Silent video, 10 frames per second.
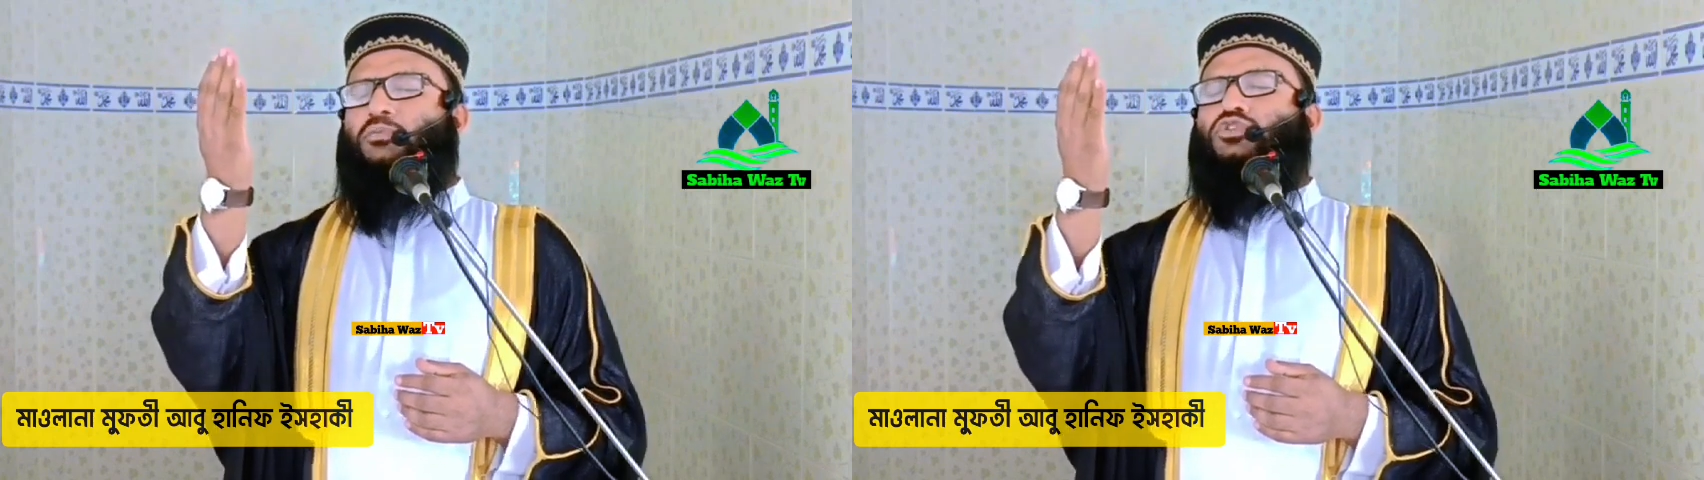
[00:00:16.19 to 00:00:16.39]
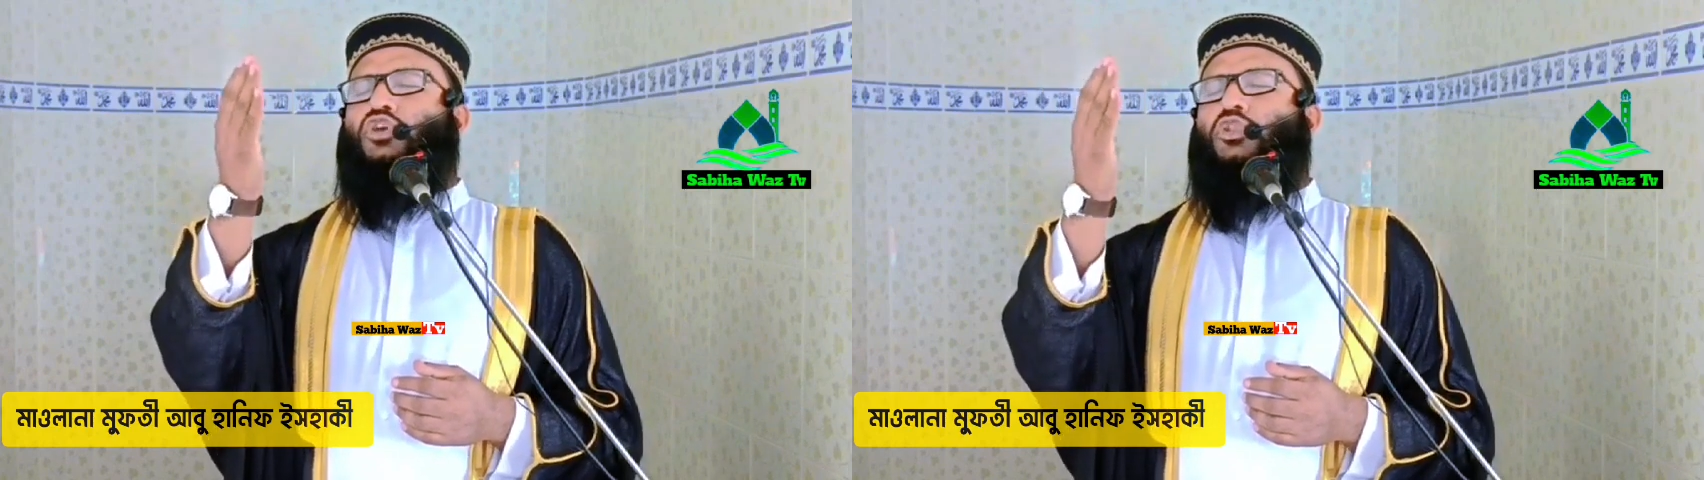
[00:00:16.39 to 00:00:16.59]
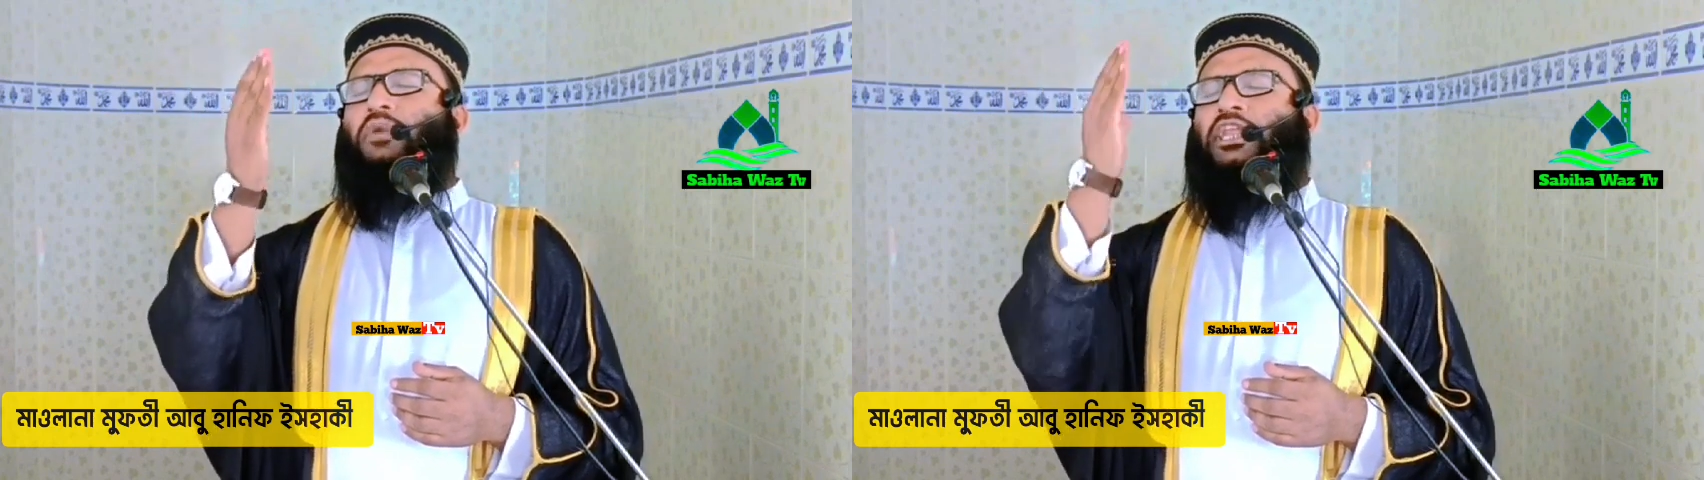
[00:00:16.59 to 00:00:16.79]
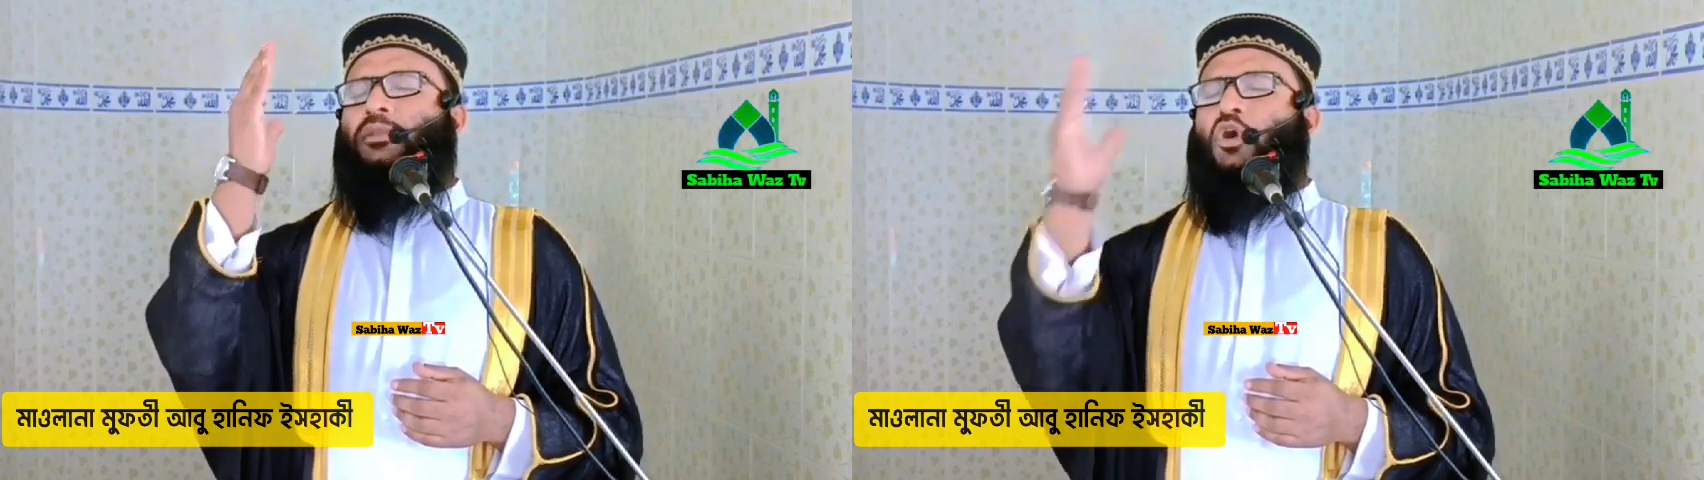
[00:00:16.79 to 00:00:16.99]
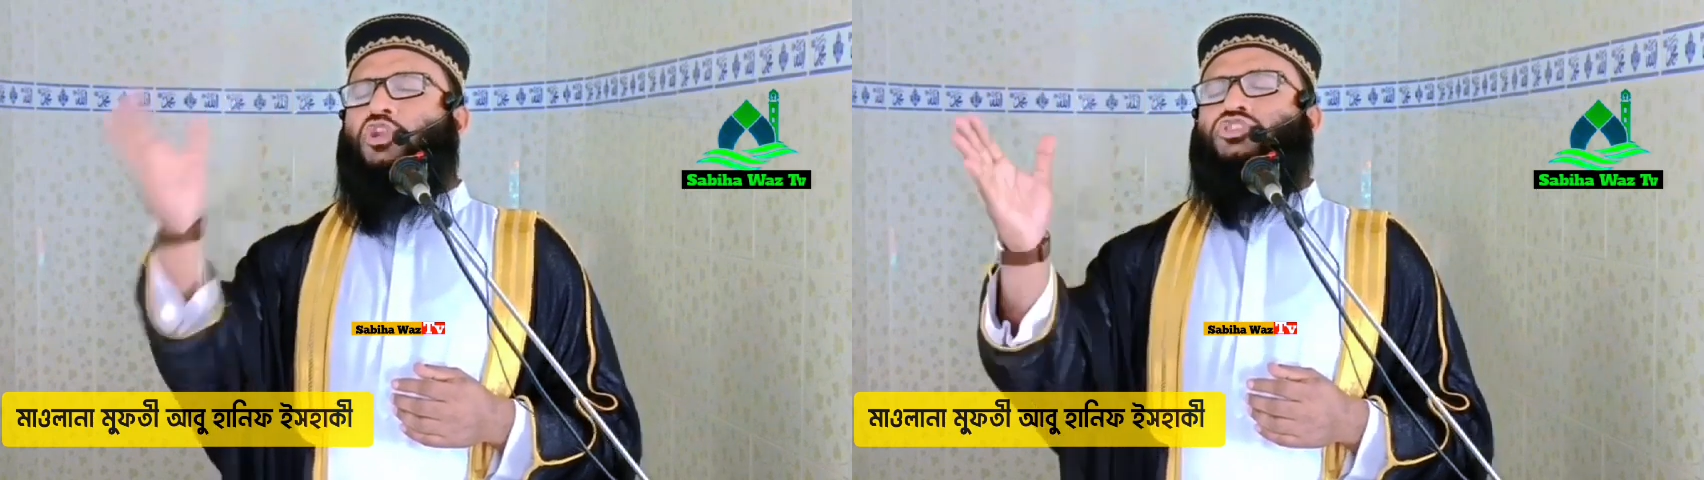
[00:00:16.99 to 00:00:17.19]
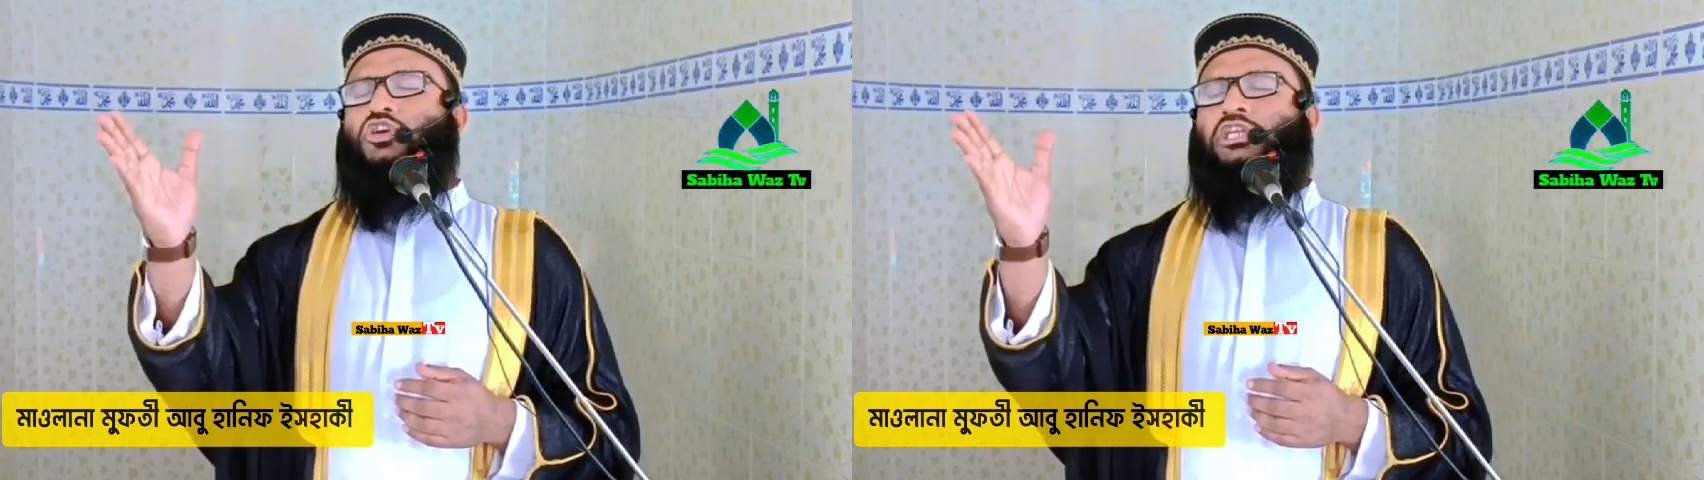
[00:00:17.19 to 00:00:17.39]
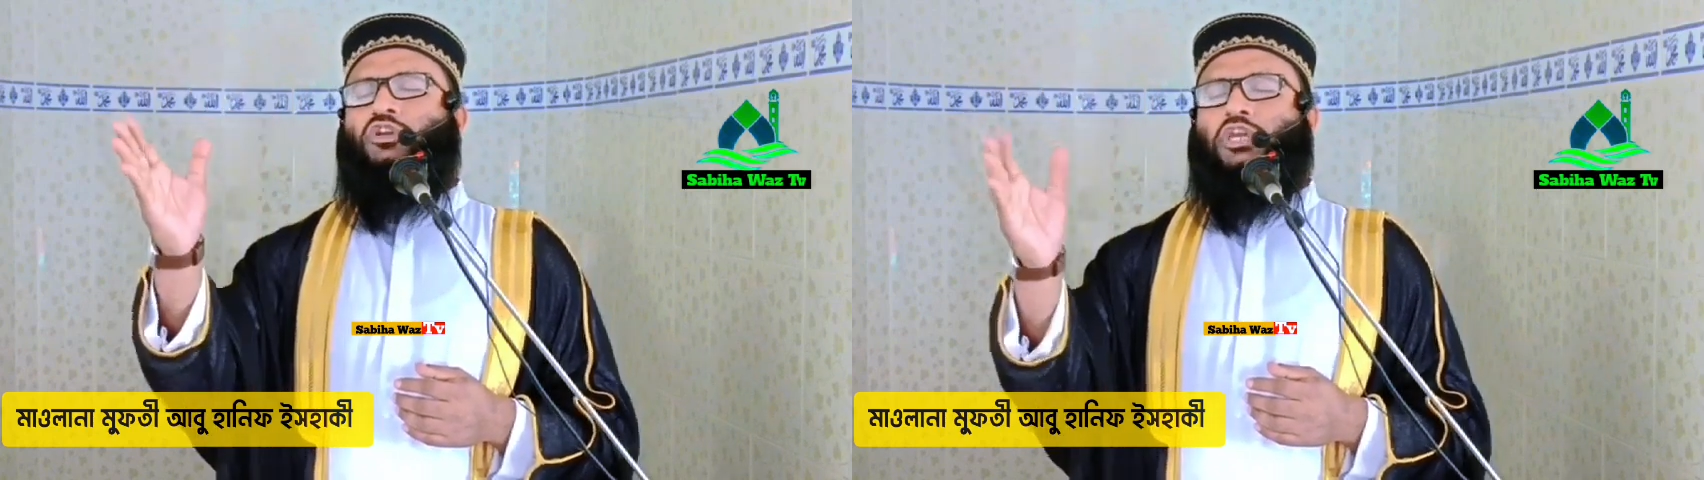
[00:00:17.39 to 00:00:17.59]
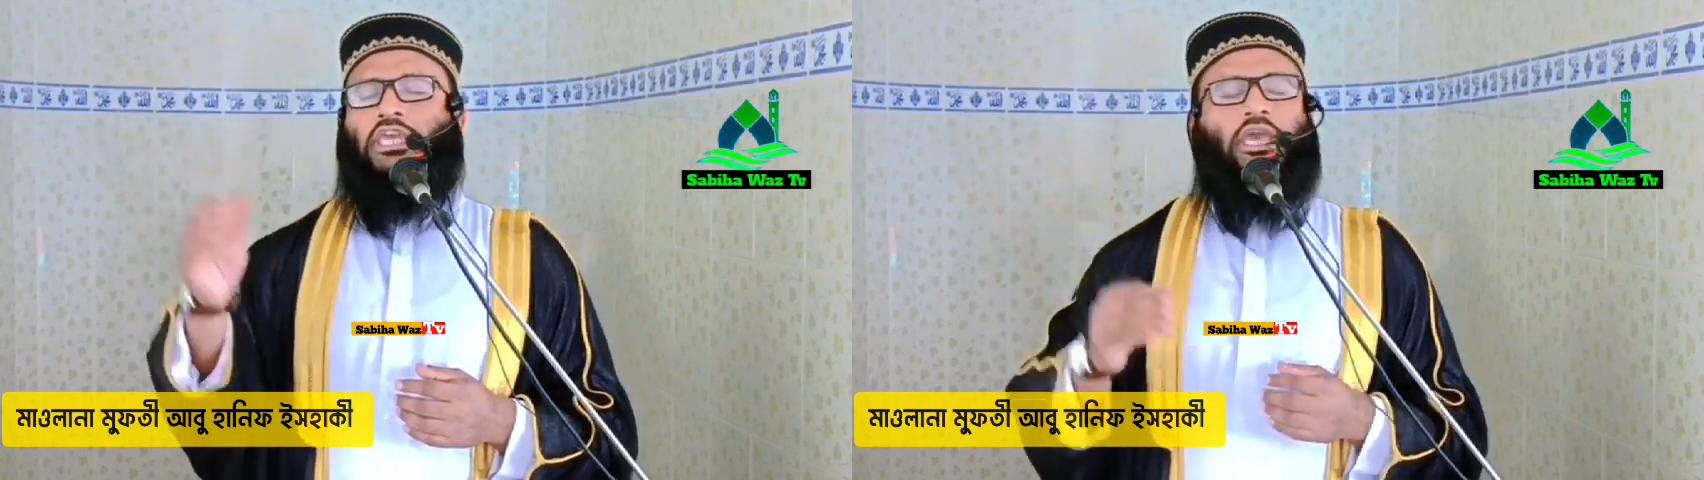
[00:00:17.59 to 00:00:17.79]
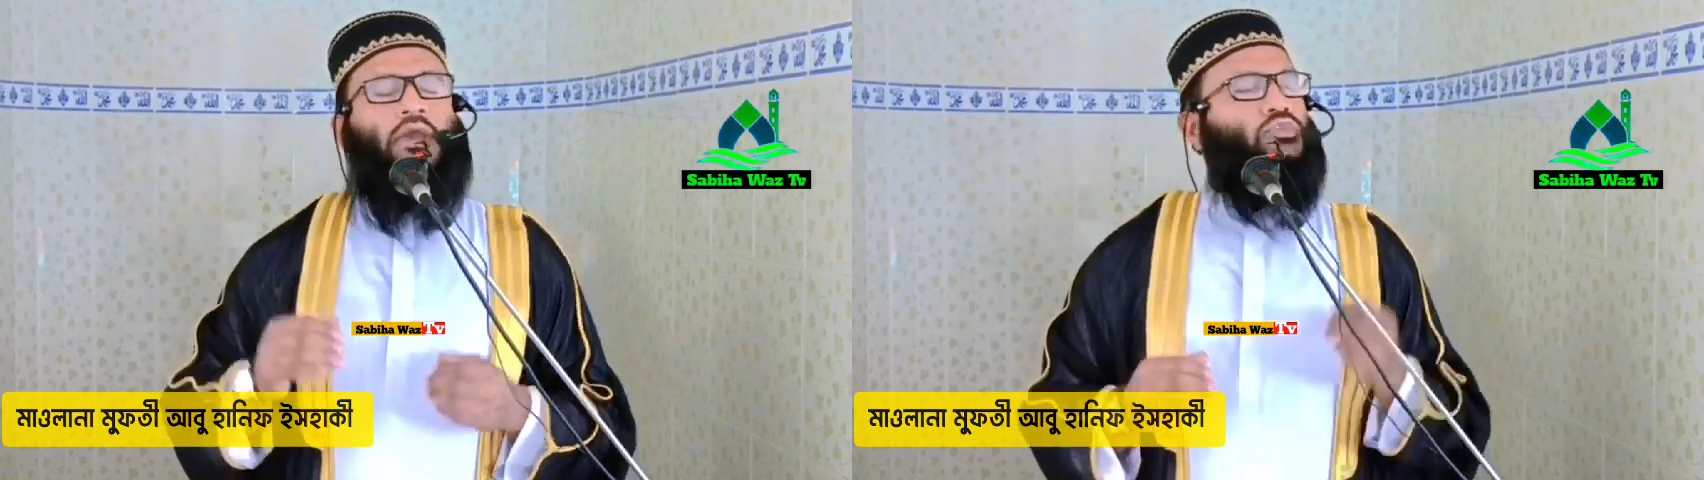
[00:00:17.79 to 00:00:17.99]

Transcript: মুসলমানের বর্জনীয় কি